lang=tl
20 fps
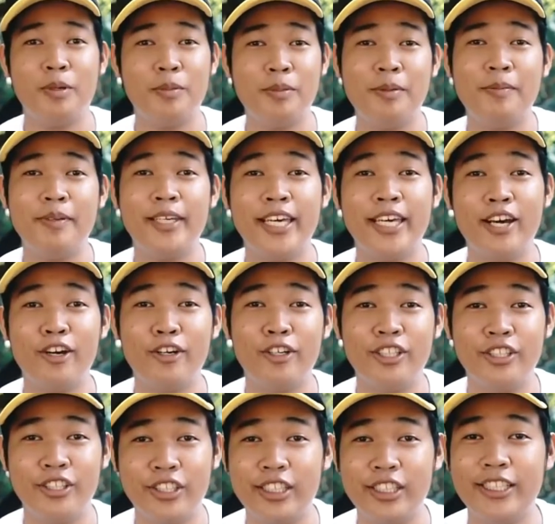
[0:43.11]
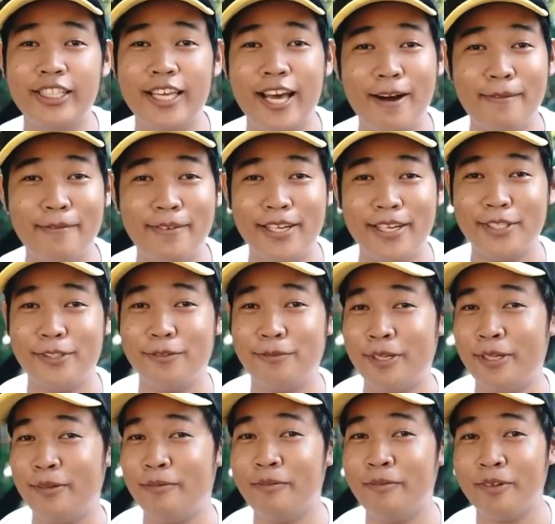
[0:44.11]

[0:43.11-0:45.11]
mamimigay ako ng GT Avalanche frame